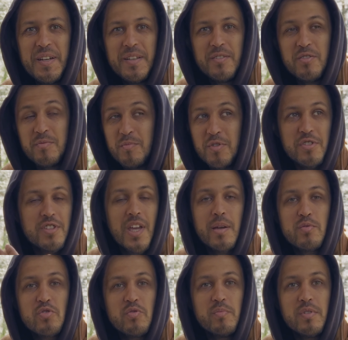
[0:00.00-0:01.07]
То есть мы не знаем,
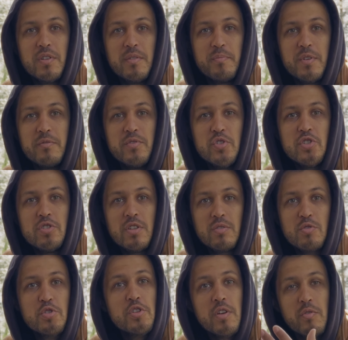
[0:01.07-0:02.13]
что было первичнее, то,
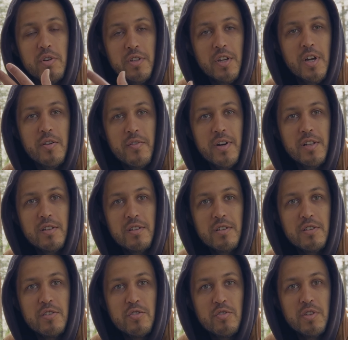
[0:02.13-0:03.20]
что его атаковала, и
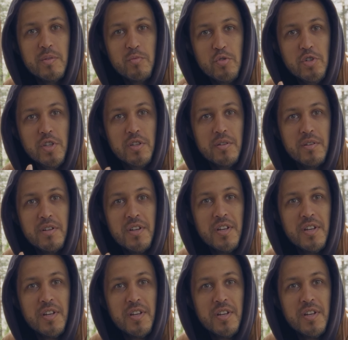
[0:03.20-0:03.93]
ее немножко